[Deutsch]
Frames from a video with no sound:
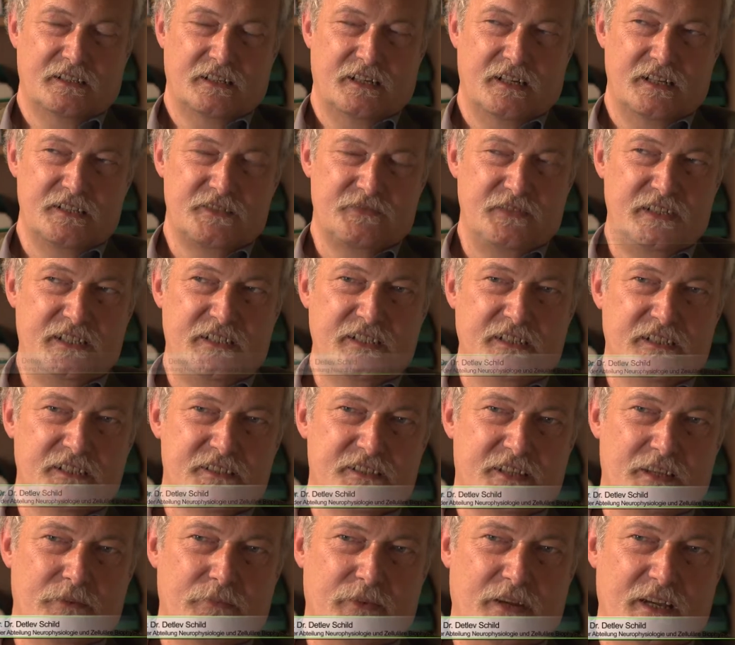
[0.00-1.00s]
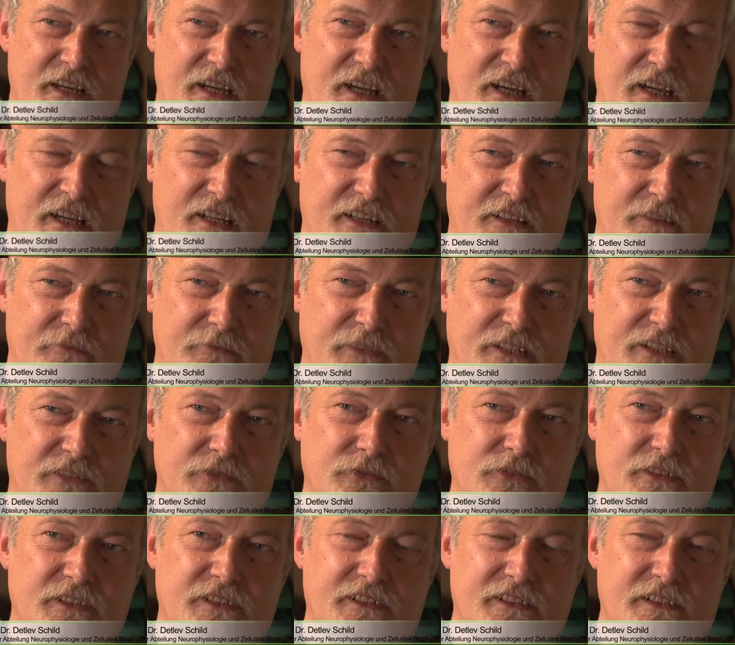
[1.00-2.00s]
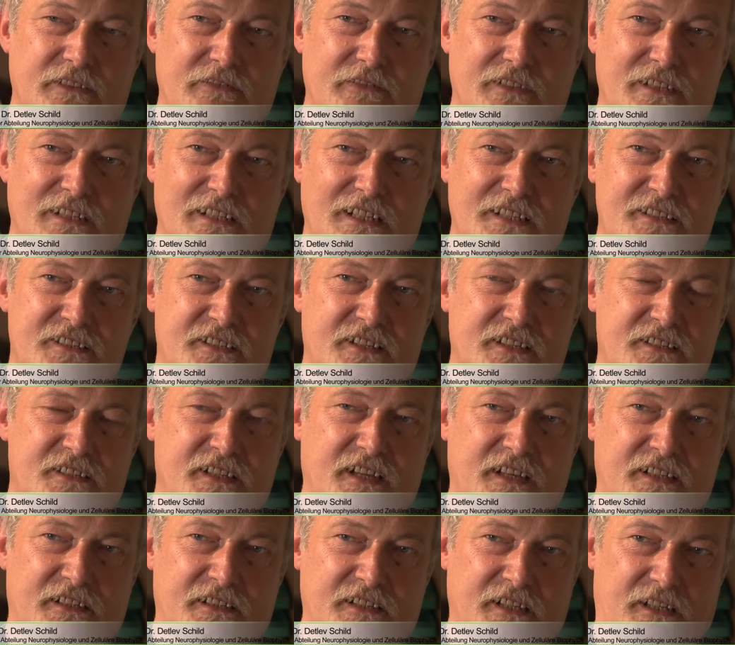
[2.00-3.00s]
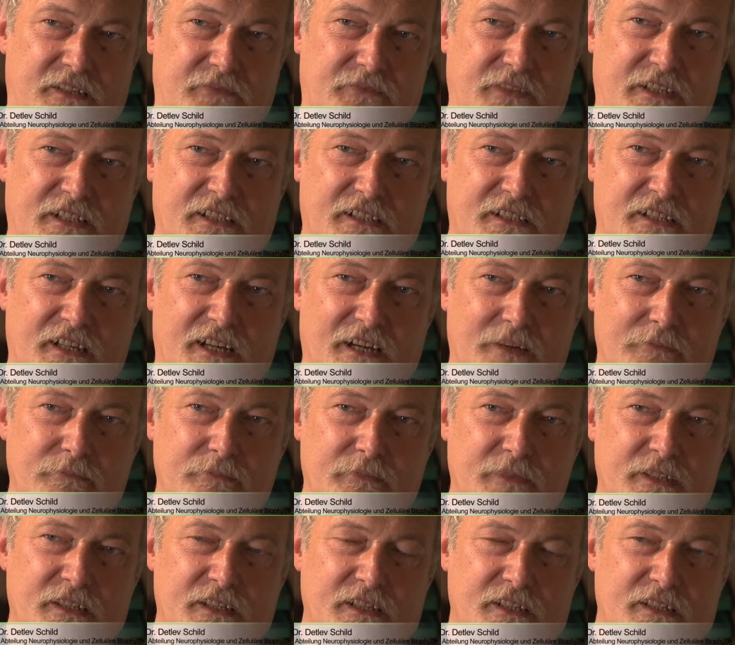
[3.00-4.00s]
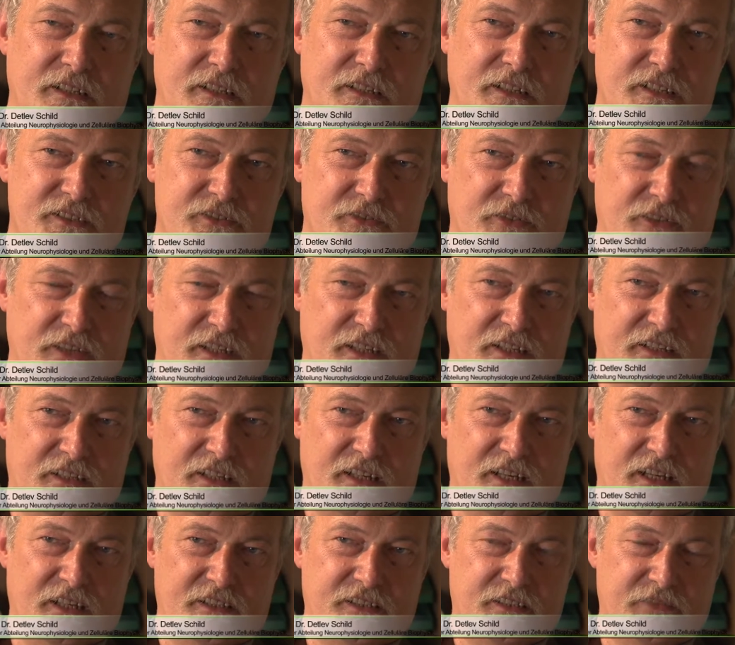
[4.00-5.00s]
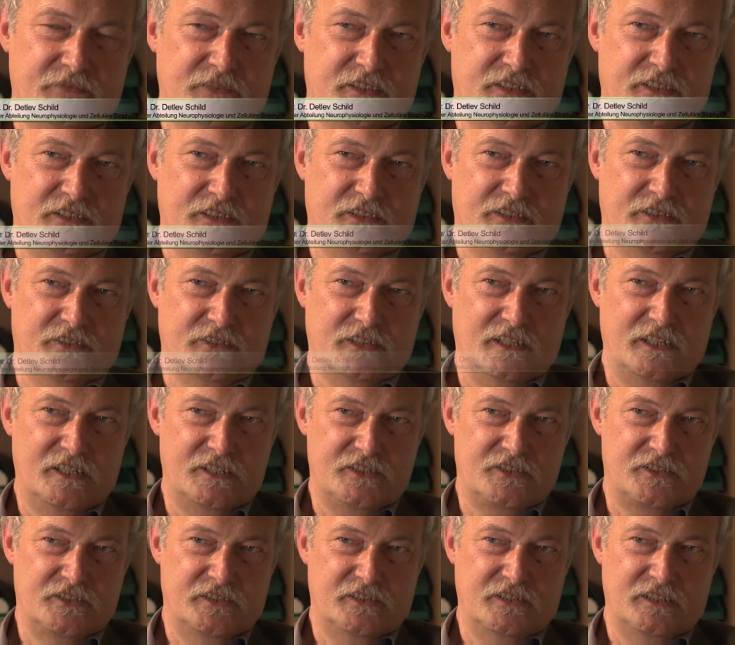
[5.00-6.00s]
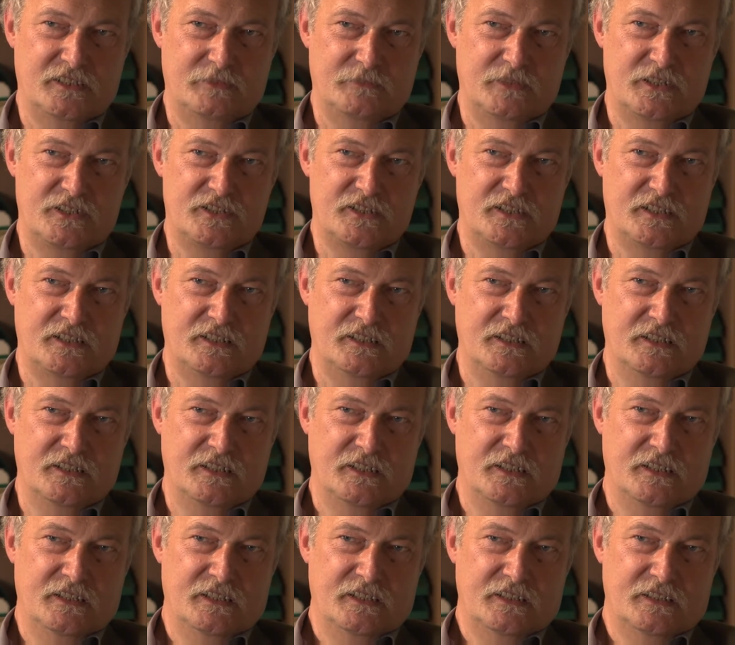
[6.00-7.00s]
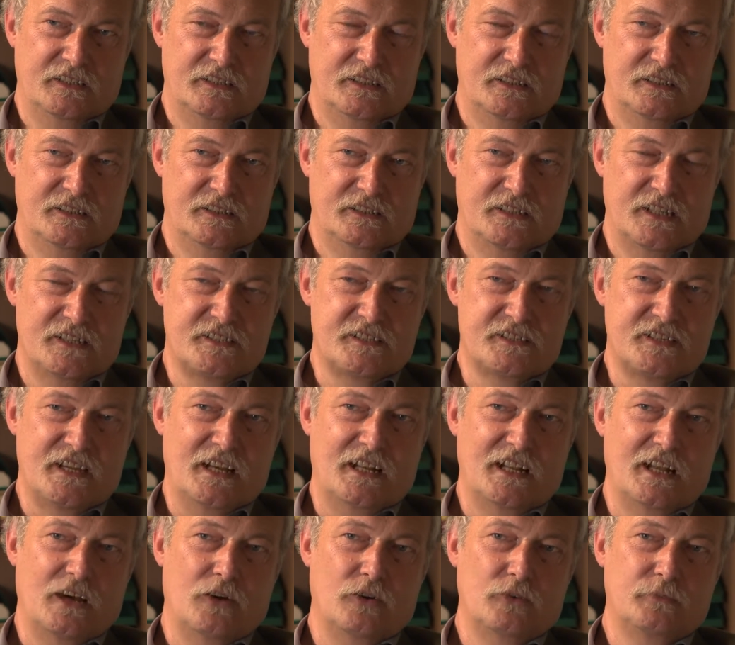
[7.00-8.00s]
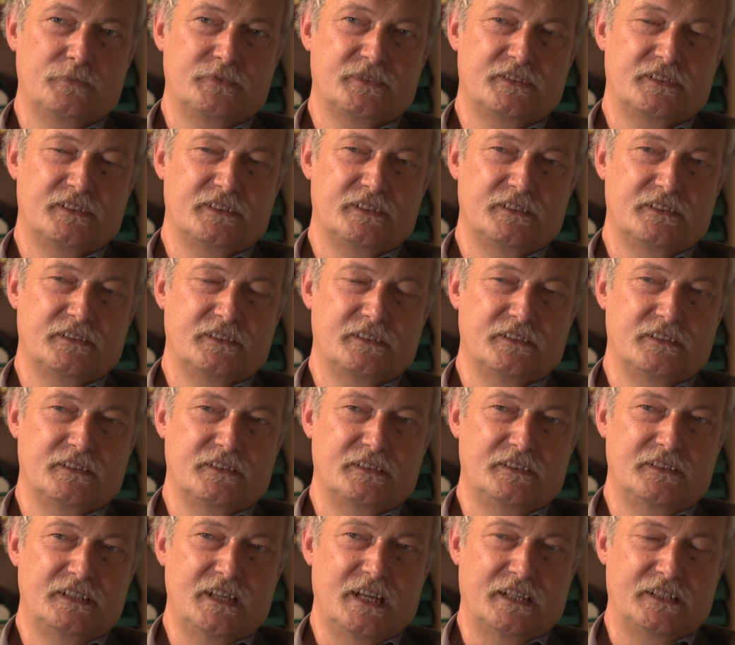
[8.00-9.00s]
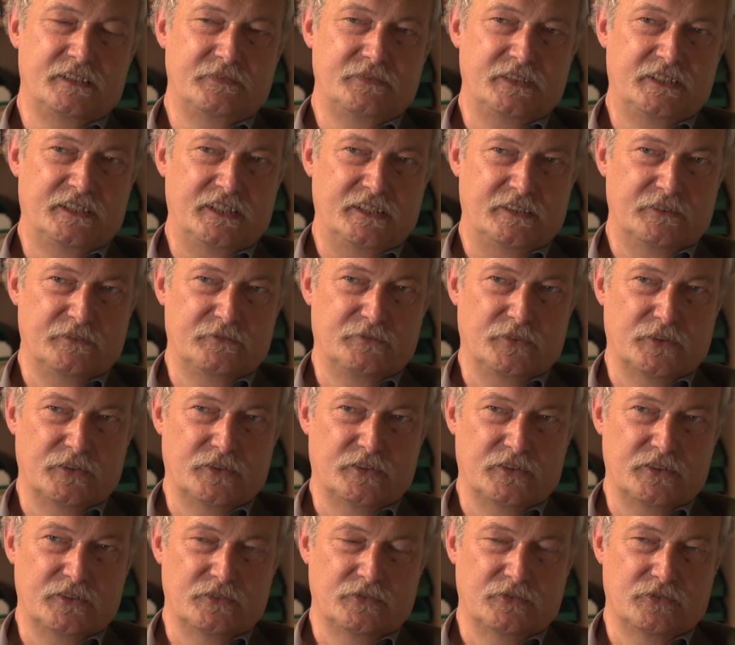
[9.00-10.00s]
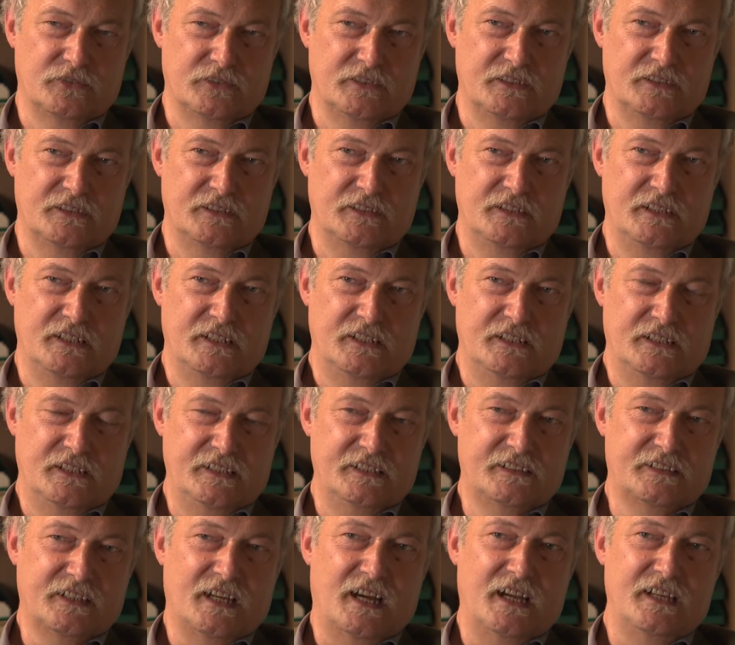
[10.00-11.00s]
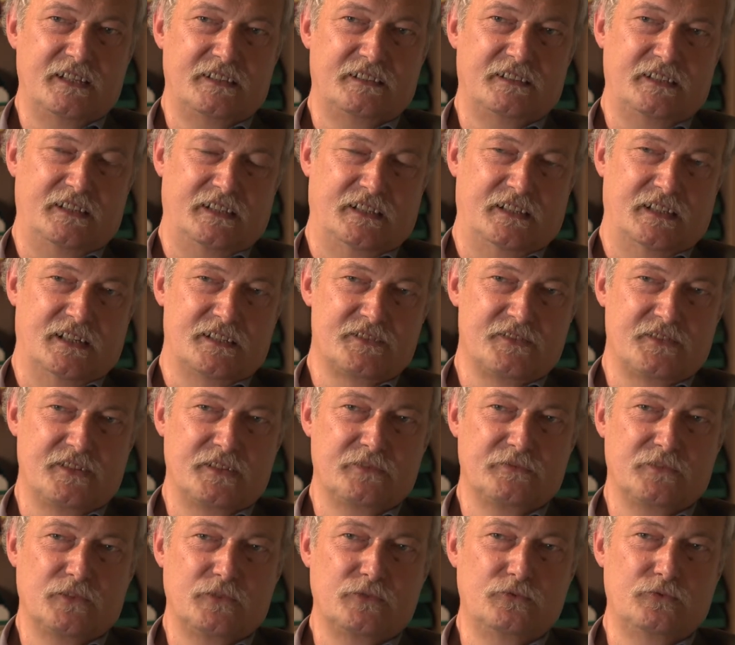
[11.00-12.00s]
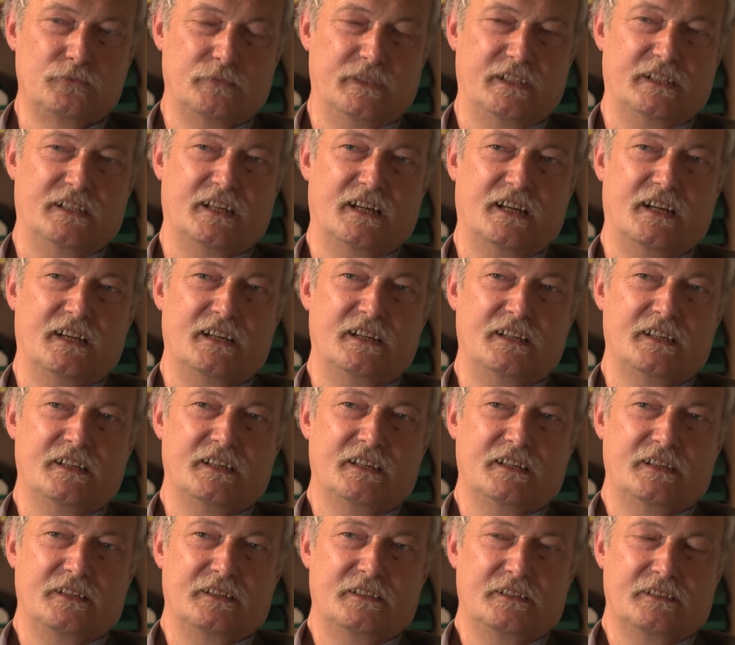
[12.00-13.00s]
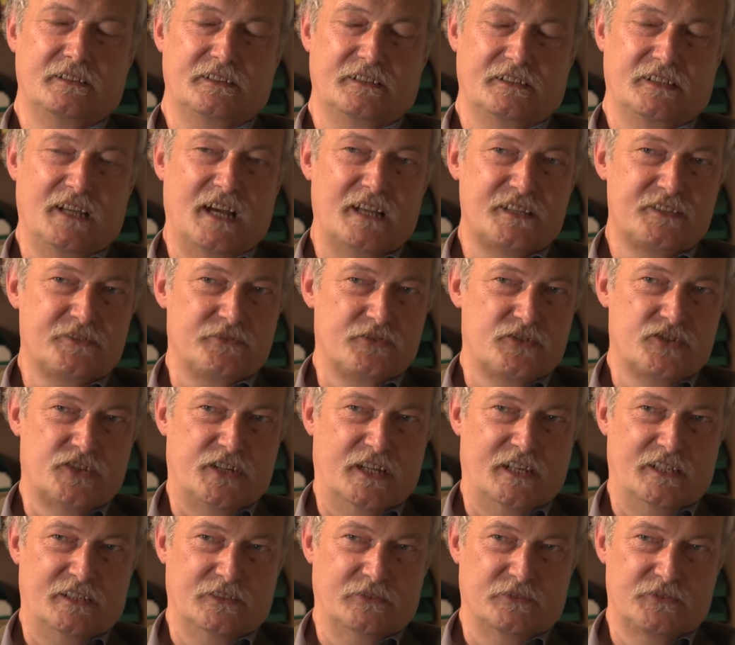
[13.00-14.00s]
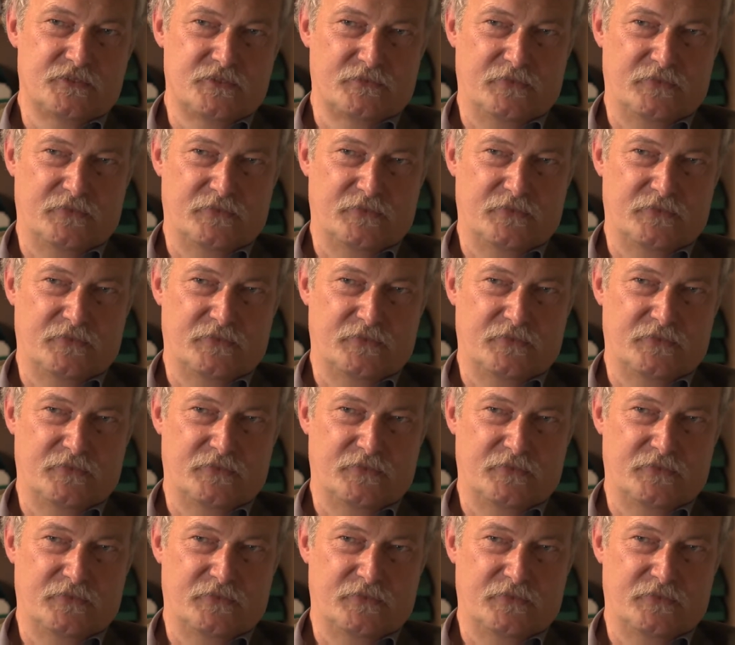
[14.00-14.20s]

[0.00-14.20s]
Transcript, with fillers: Ganz wichtig ist dabei eine Methode, die wir in letzter Zeit hier entwickelt haben, das sogenannte Activity Correlation Imaging. Äh, das es erlaubt, die Aktivitäten von Neuronen in 3D, also in Volumina, äh, darzustellen und zu